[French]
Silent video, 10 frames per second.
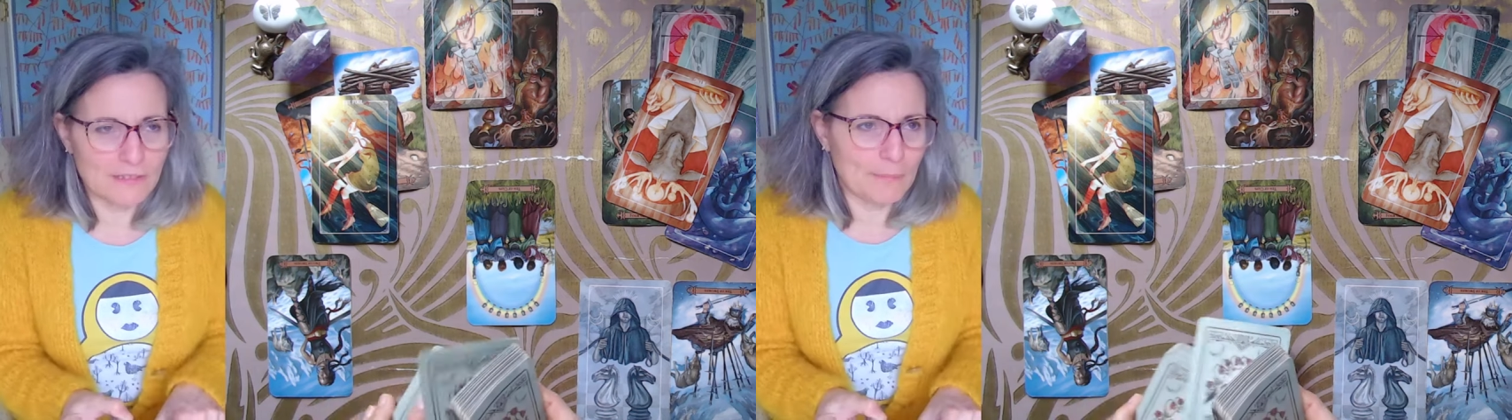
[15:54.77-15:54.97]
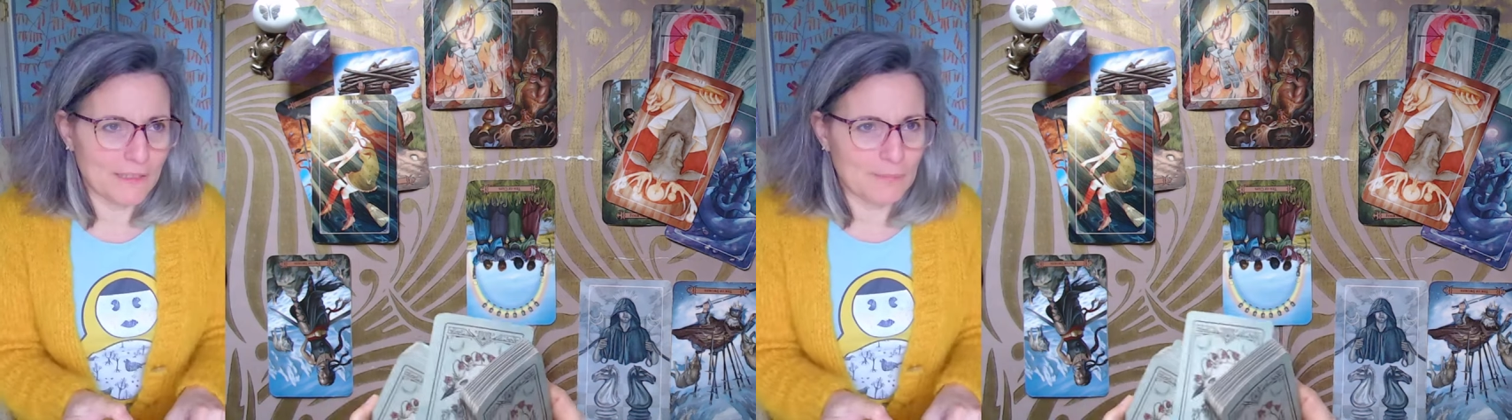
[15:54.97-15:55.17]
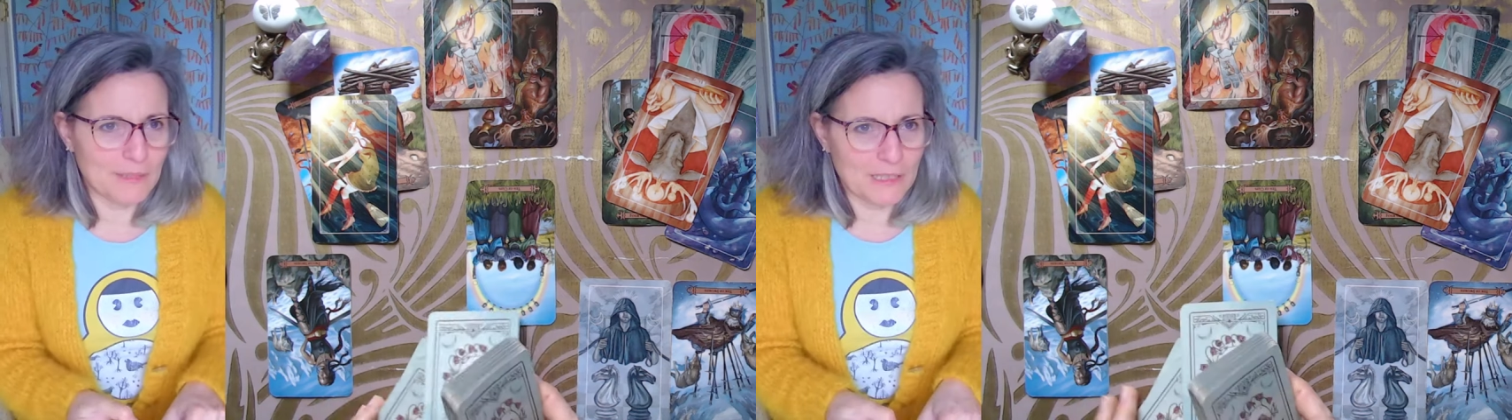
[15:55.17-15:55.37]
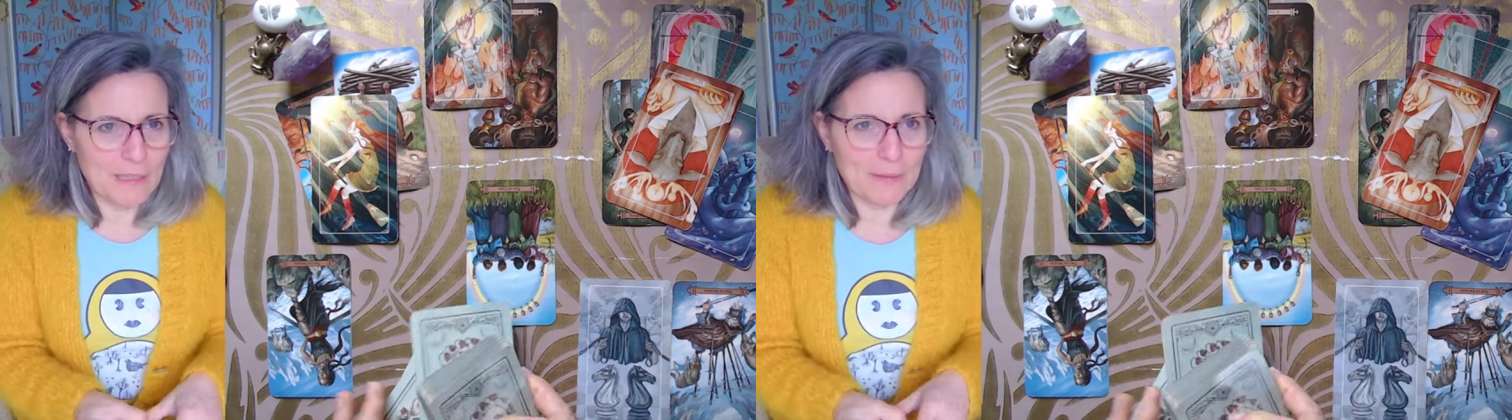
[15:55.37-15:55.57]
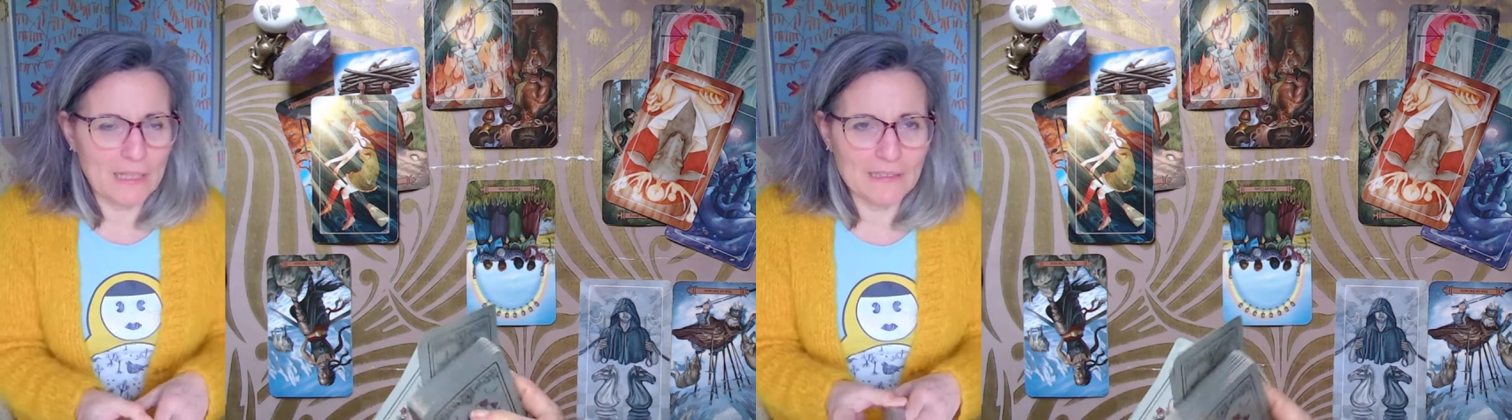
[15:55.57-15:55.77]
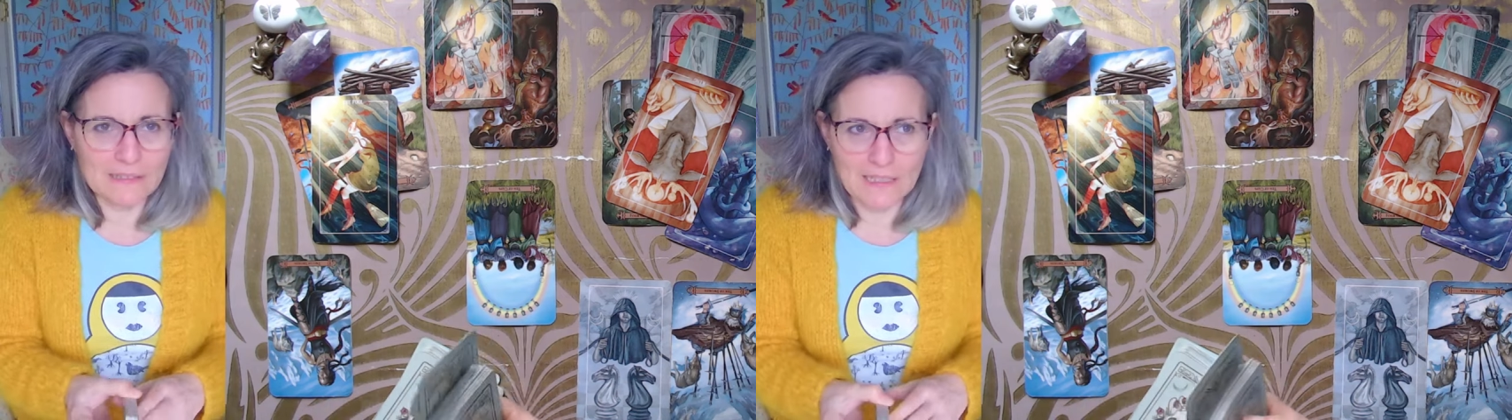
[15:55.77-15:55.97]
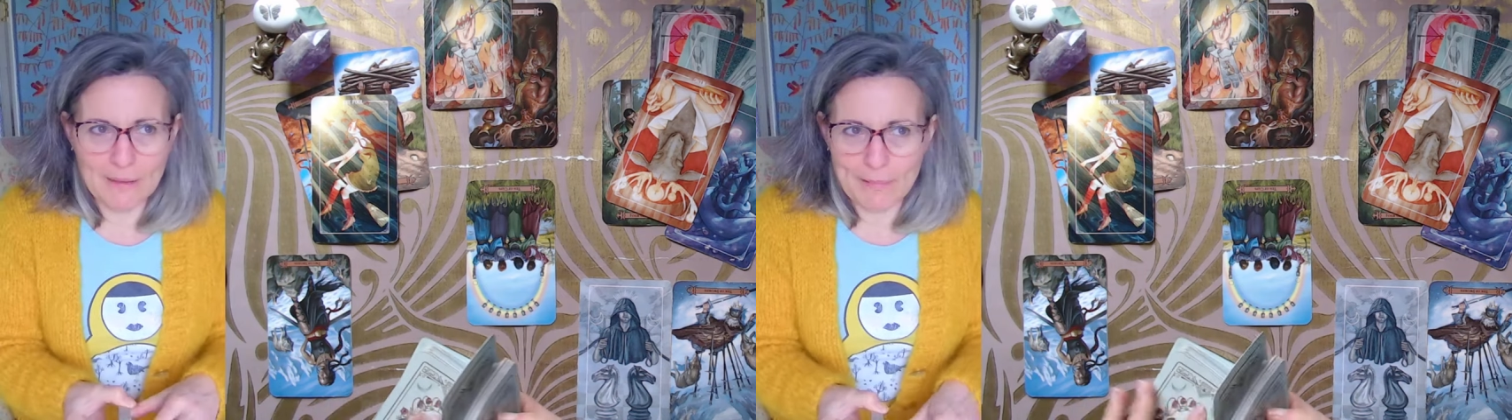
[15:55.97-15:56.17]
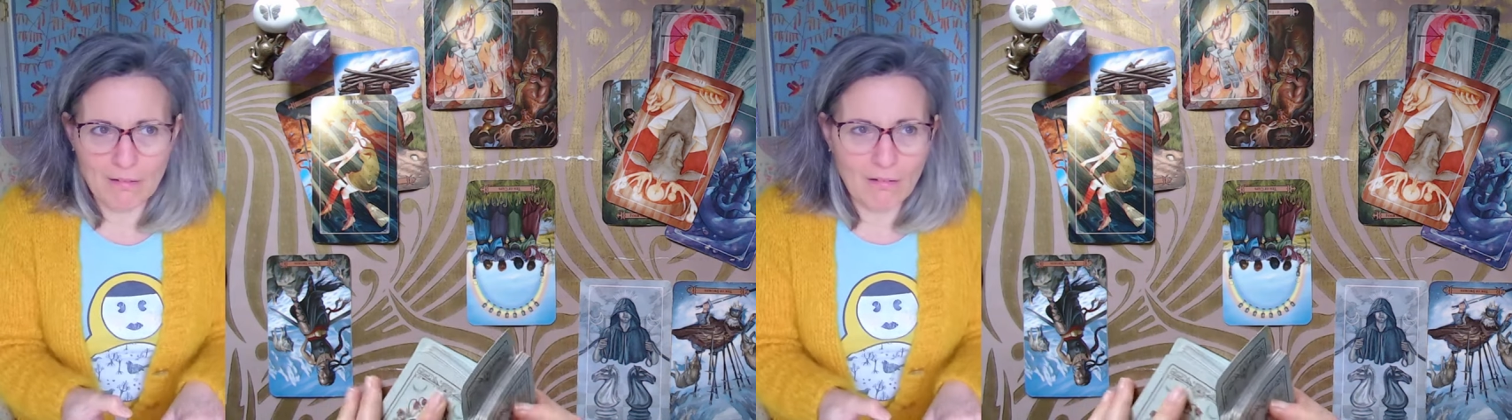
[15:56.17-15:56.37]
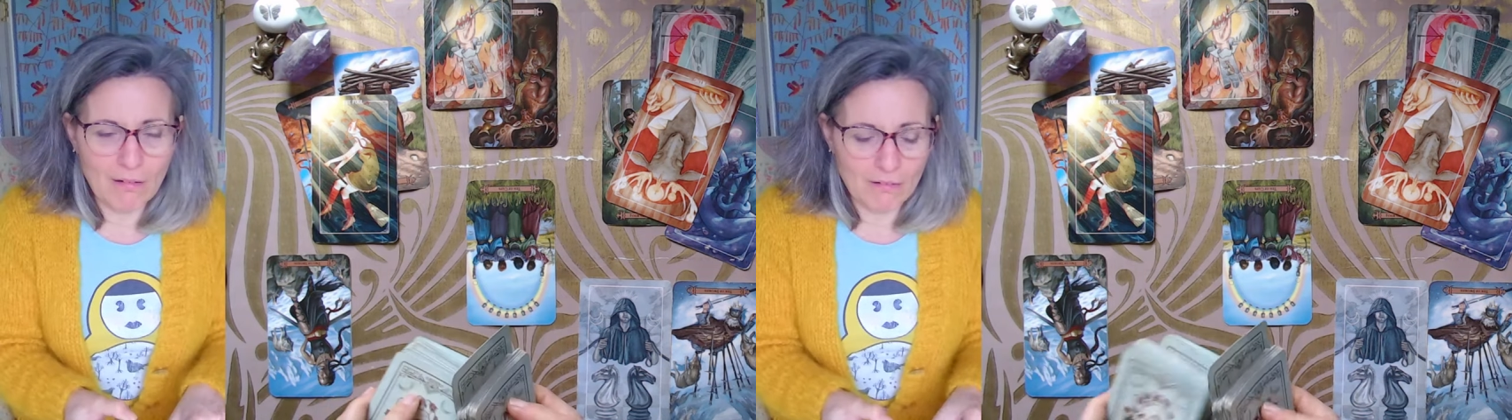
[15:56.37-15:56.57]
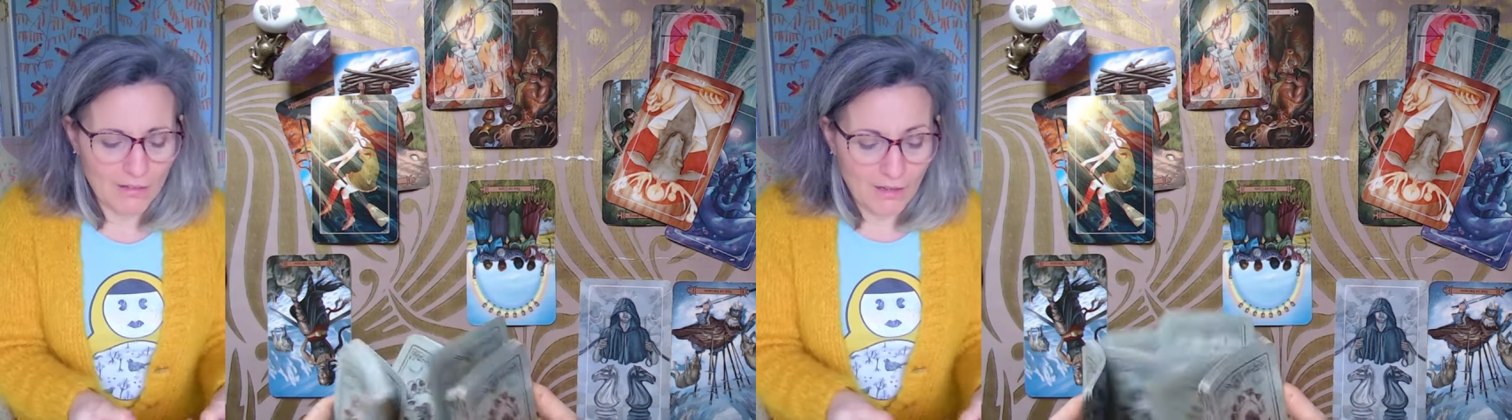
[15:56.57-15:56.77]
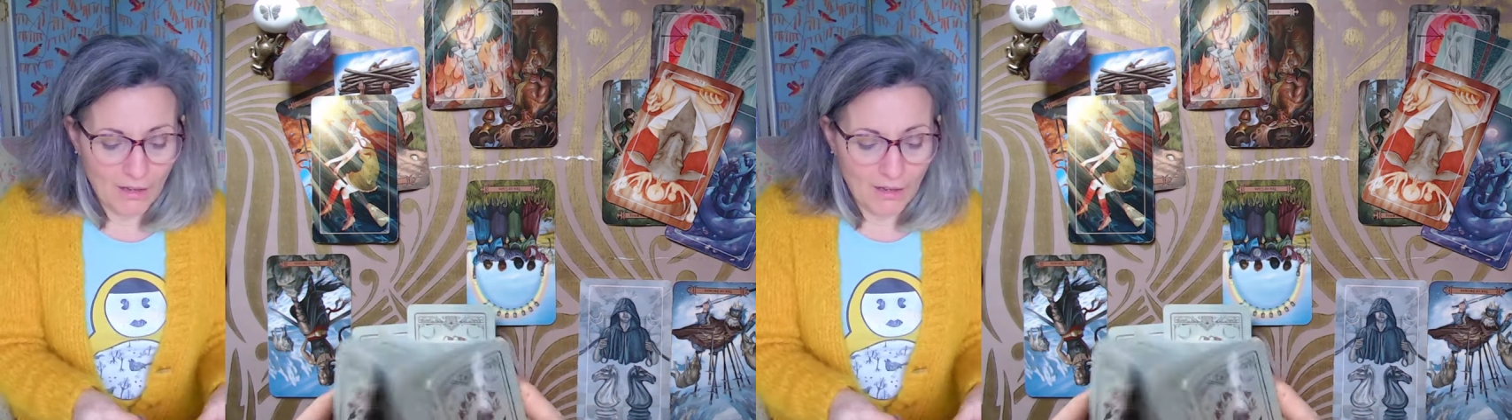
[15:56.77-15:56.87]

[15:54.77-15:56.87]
cette personne n'a jamais adressé la parole,